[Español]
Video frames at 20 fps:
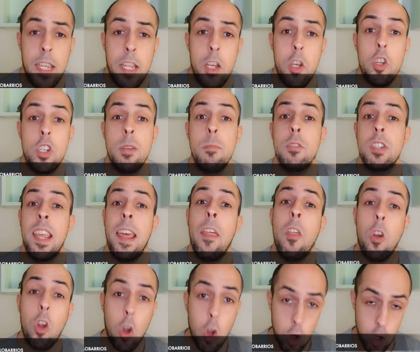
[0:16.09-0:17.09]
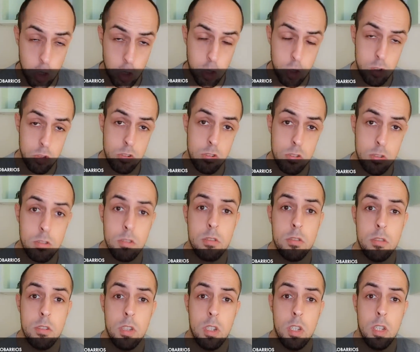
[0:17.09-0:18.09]
Nos hemos quedado cortos
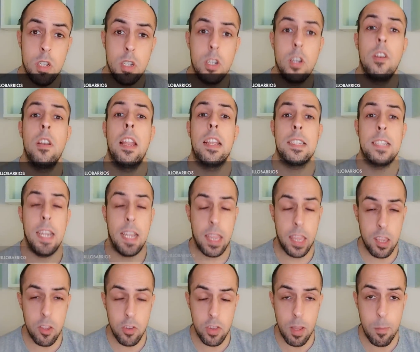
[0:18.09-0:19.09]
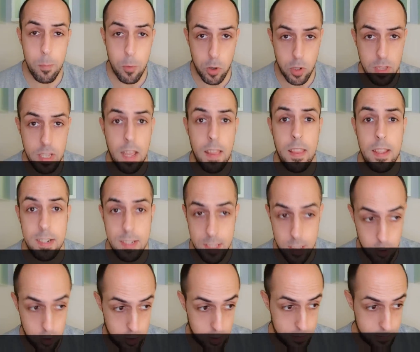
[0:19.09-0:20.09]
con la sección de portadas
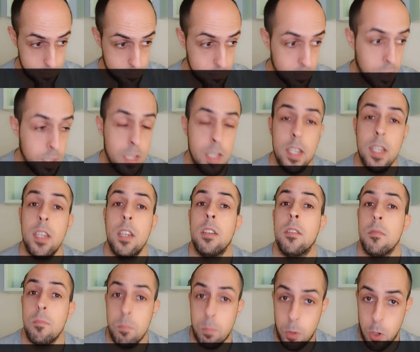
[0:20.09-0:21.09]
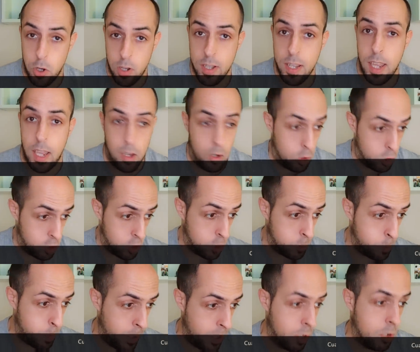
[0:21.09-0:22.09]
de hoy. ¿Por qué? Os lo
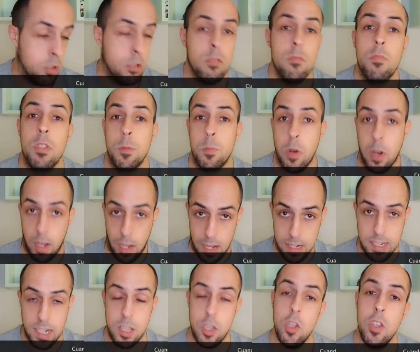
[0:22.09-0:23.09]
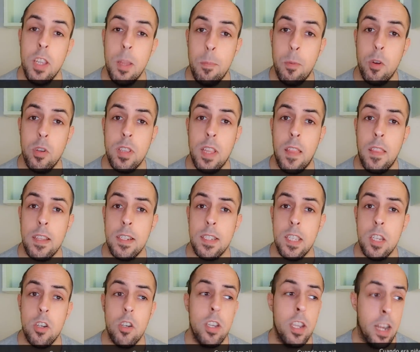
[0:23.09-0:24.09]
explico. Pues porque en la sección de portadas
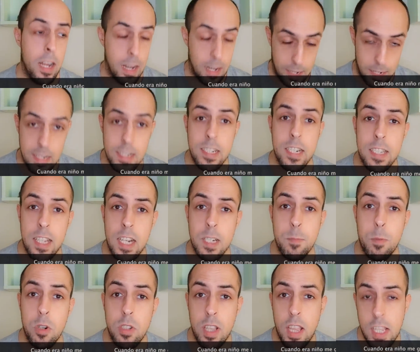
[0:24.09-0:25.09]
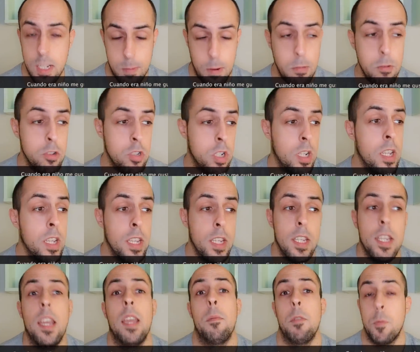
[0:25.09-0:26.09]
de hoy, en el análisis de las portadas, vamos
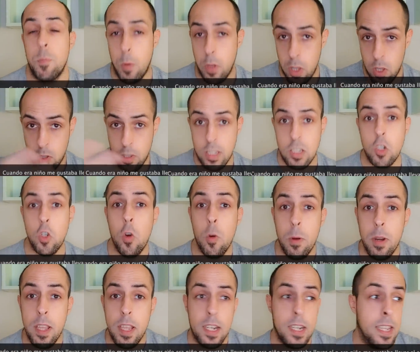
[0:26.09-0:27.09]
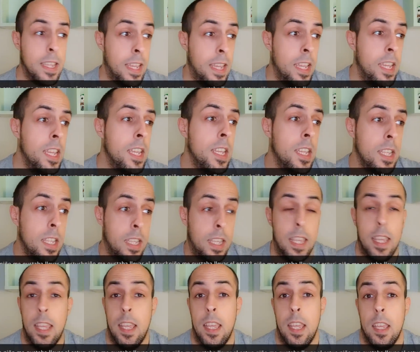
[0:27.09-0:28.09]
hemos podido descubrir que
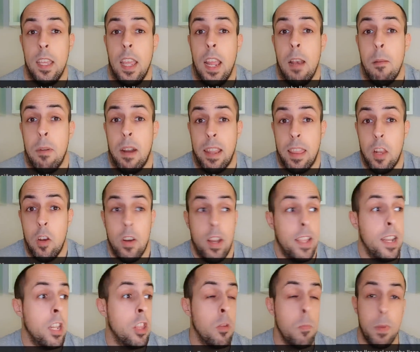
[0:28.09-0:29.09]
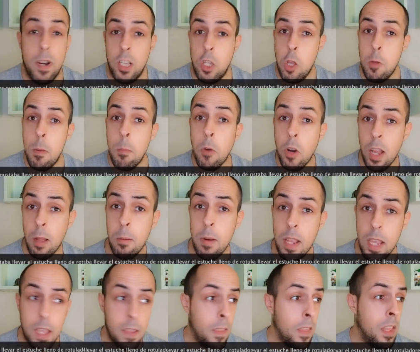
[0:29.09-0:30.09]
eh, el Barcelona ayer hizo un partido
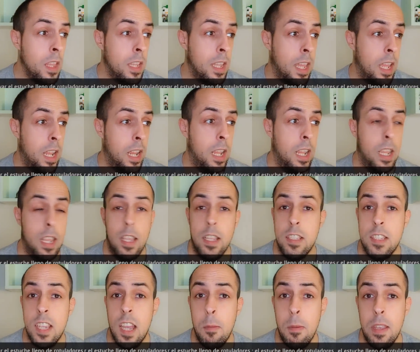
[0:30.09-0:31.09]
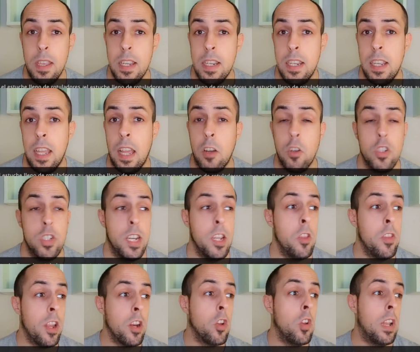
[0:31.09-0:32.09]
memorable, que Xavi ha
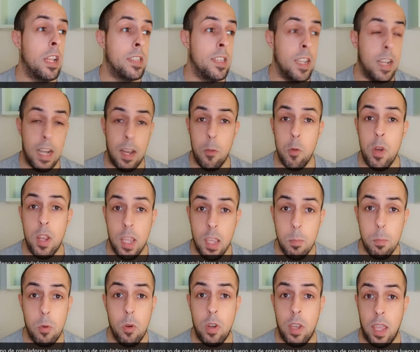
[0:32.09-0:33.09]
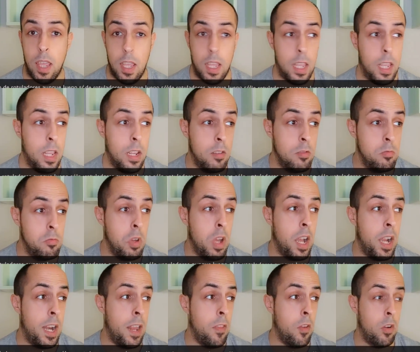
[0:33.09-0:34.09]
conseguido dar con la tecla de un equipo que no ha
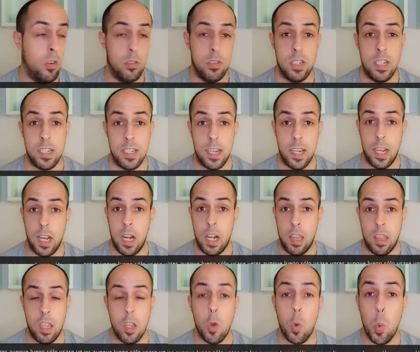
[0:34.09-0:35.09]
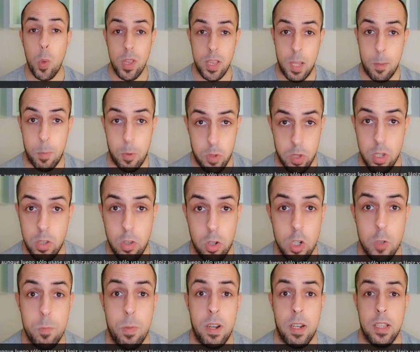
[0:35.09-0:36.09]
ganado ni siquiera el 50% de
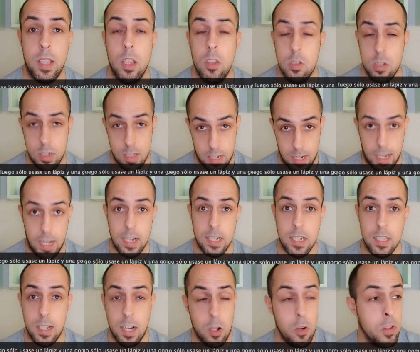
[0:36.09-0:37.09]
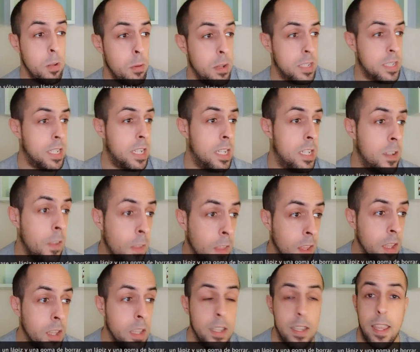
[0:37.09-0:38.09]
los partidos desde que eres entrenador del Barça,
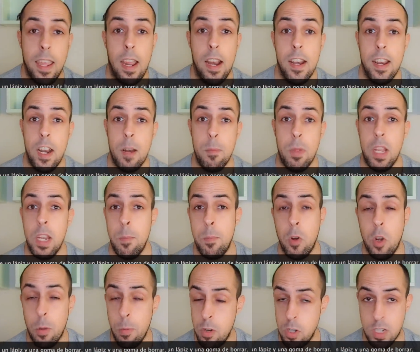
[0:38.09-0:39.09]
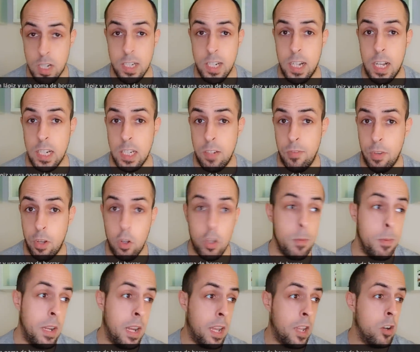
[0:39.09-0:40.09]
que el Real Madrid poco menos que se clasificó de
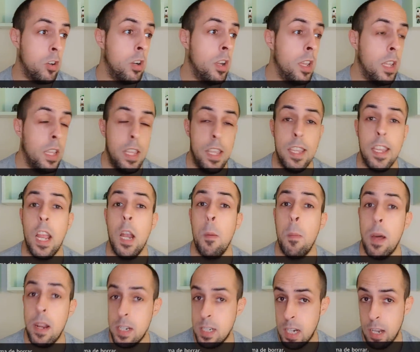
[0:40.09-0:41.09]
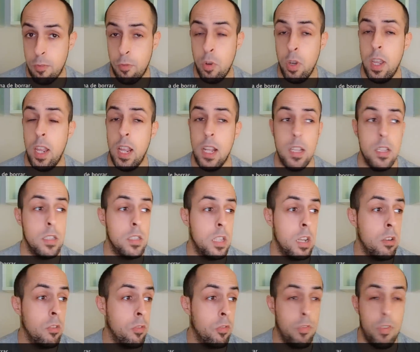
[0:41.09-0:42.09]
milagro y que el Barça fue el
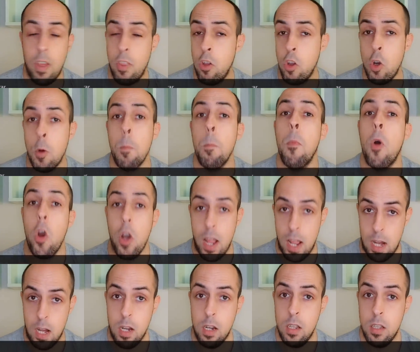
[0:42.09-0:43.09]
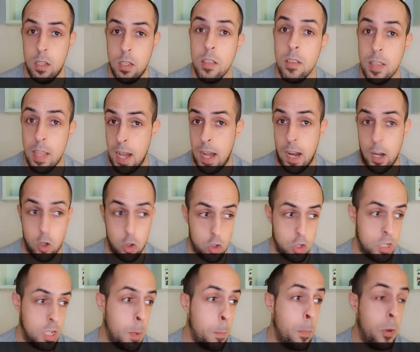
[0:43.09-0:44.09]
triunfador moral de la noche.